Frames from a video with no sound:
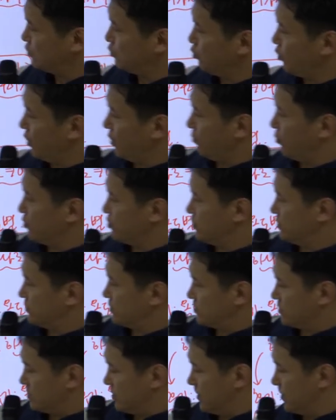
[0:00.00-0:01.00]
지도에
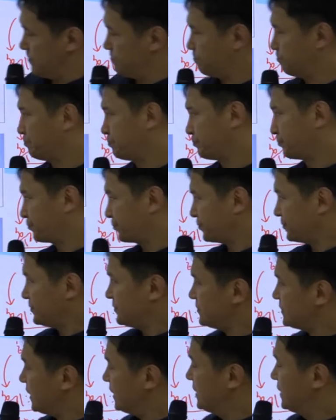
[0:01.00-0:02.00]
보시듯이
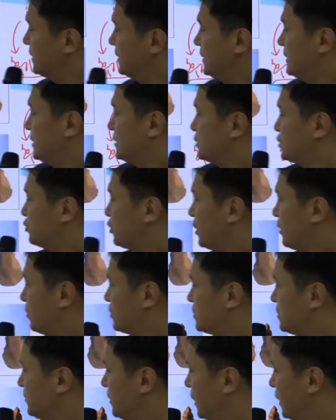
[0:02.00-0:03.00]
지도에
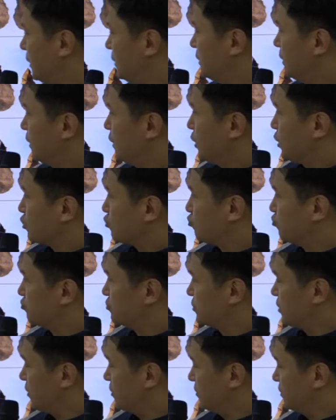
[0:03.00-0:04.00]
보시면
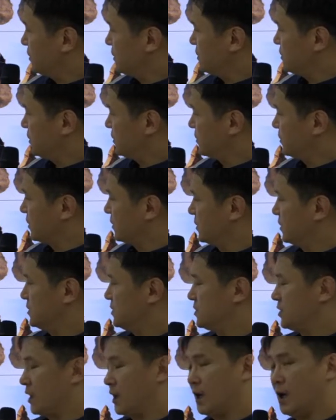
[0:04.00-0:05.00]
구석기 시대
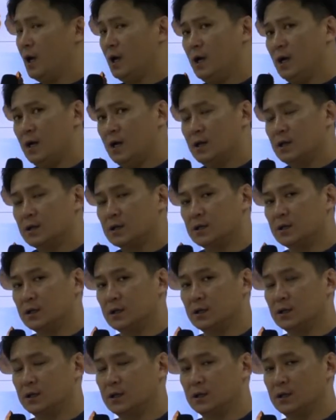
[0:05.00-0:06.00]
때는 이제
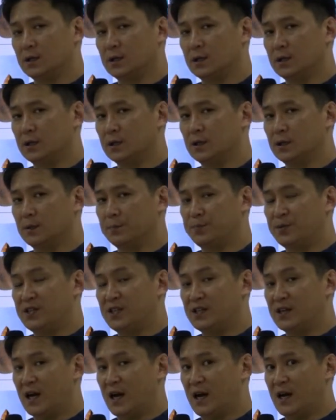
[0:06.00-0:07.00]
그
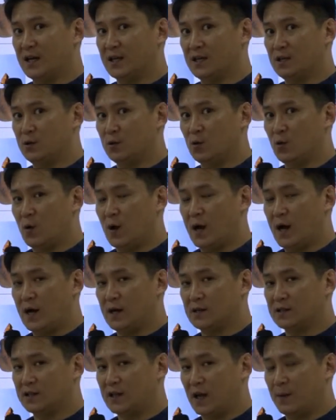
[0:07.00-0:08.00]

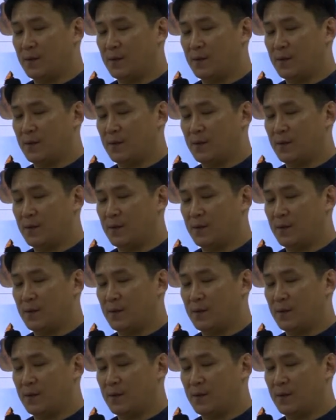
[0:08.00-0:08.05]
빙하기와 그